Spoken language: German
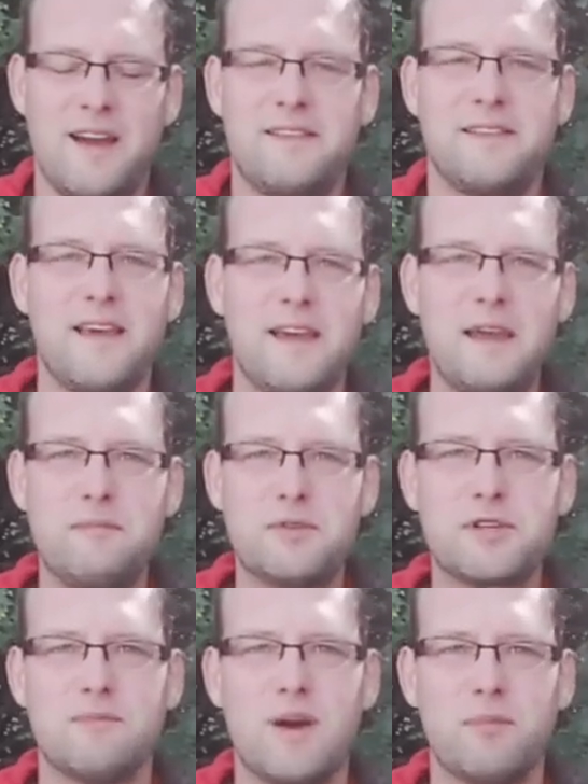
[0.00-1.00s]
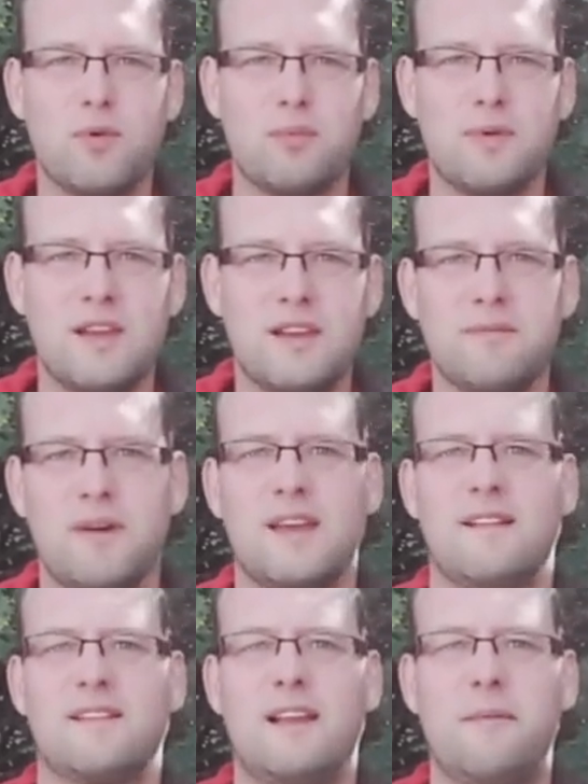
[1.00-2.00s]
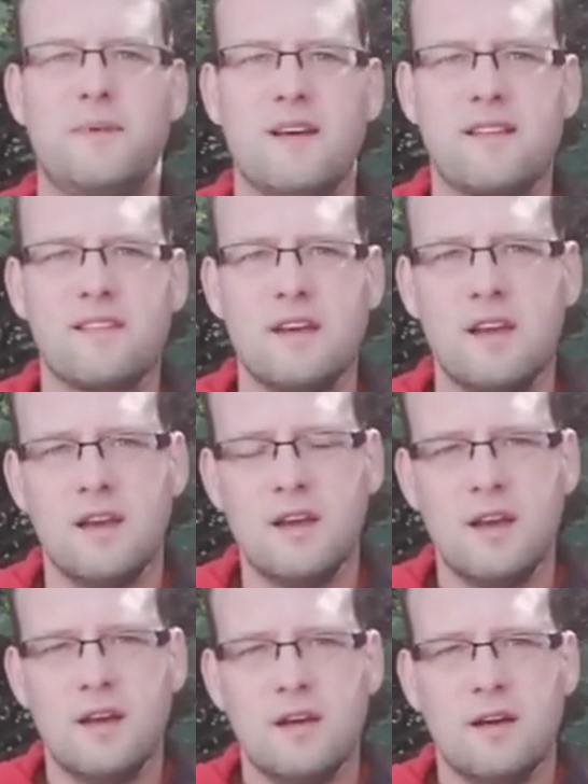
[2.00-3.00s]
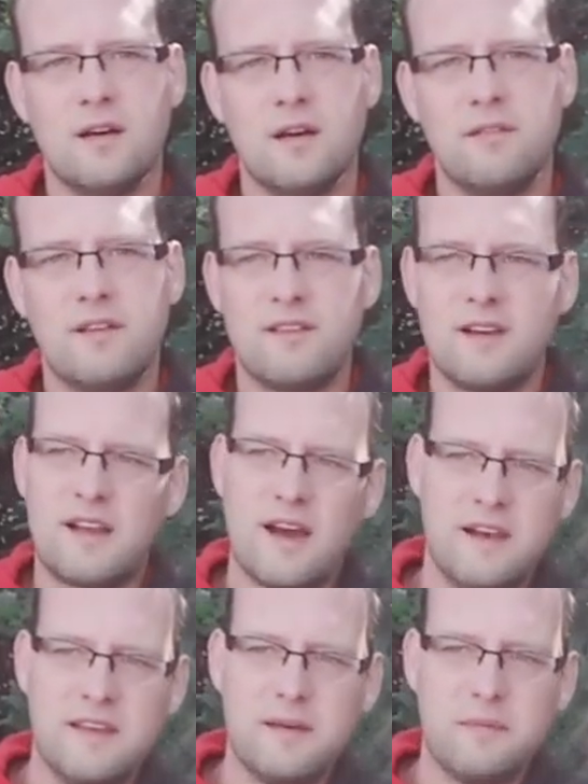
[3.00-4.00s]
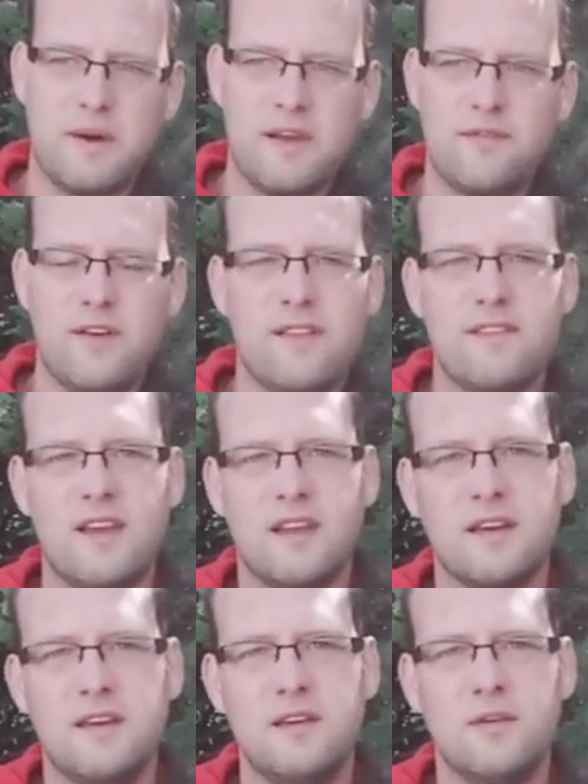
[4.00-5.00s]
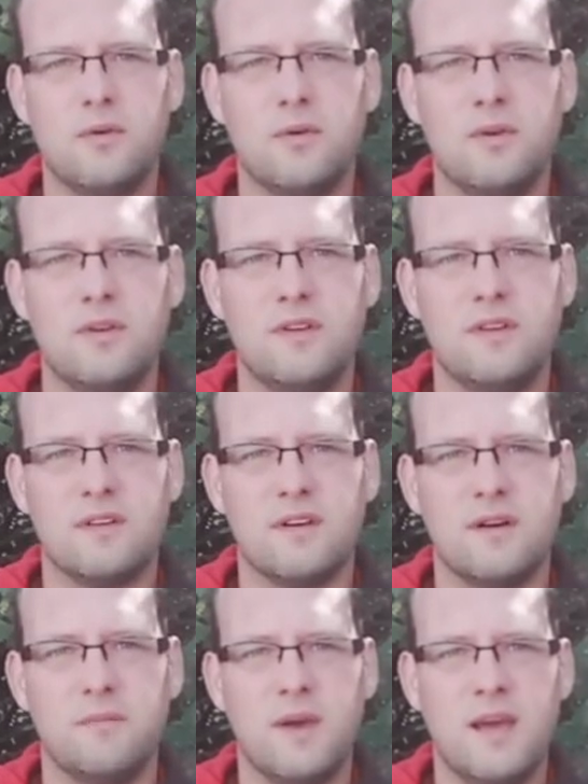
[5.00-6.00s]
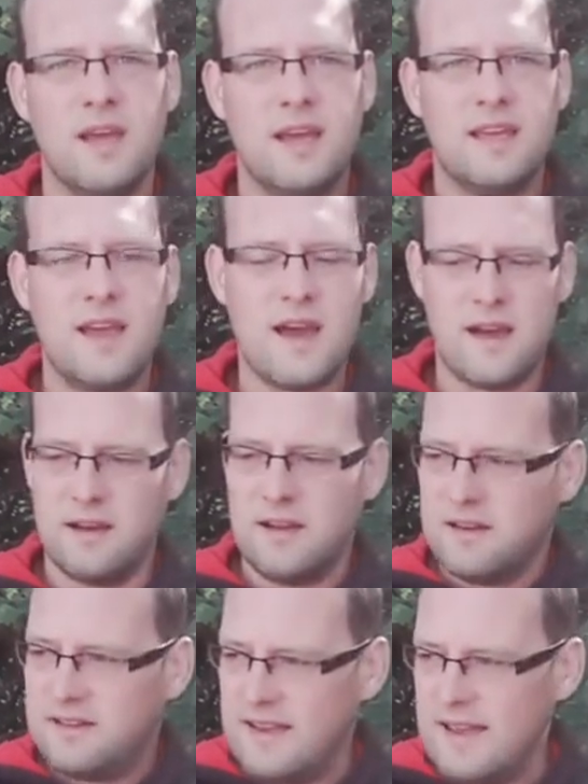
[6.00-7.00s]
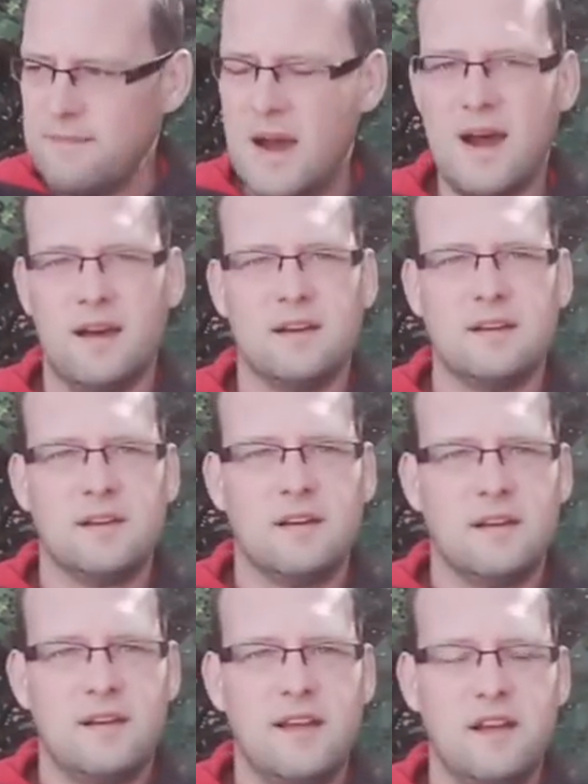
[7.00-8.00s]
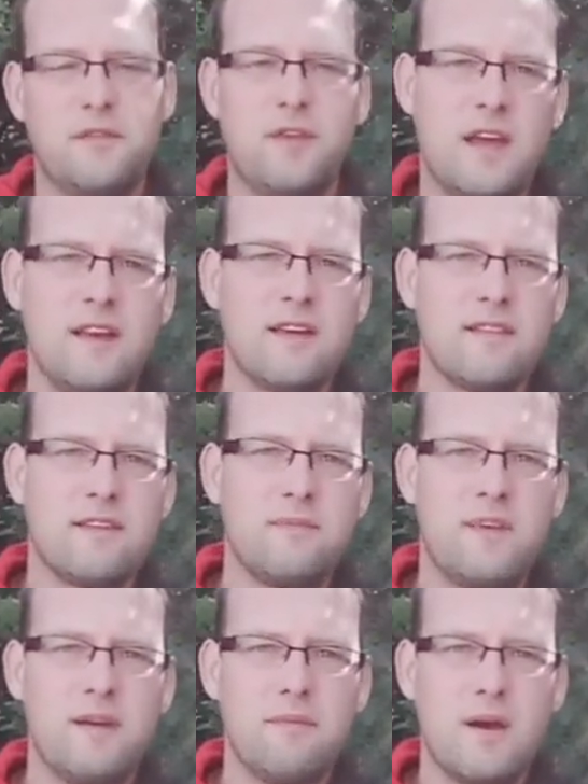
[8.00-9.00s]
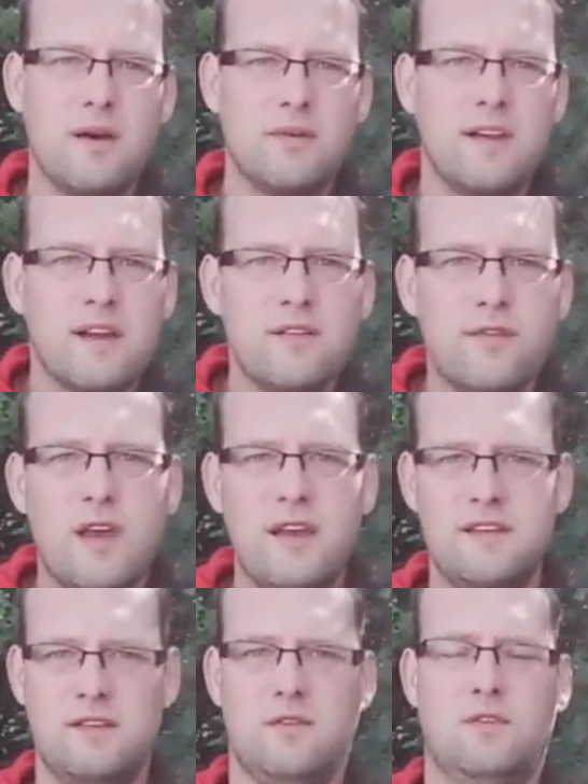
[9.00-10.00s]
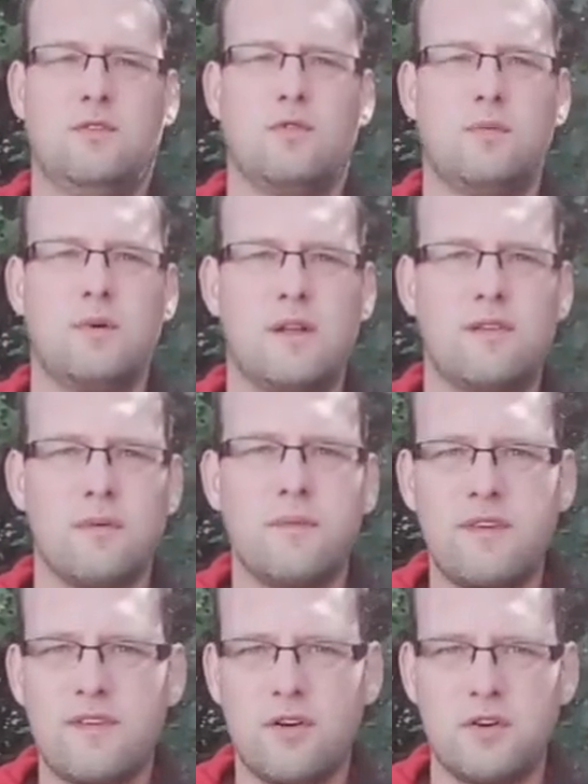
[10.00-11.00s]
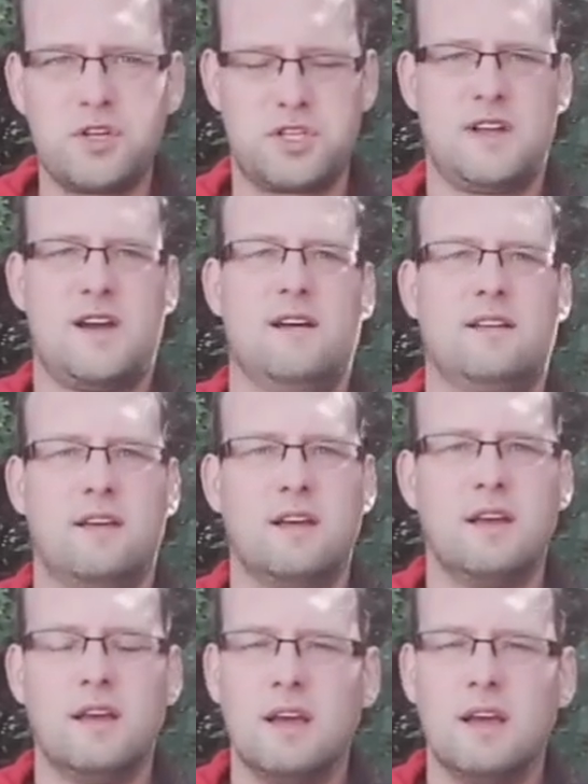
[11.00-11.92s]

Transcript: Ich hatte es ja eben schon mal probiert, aber jetzt klappt das. Äh, wir sind gerade nicht im Weißfenster drin und ähm, ja, Thema: der gefährliche September und der gefährliche Oktober zum Saisonstart.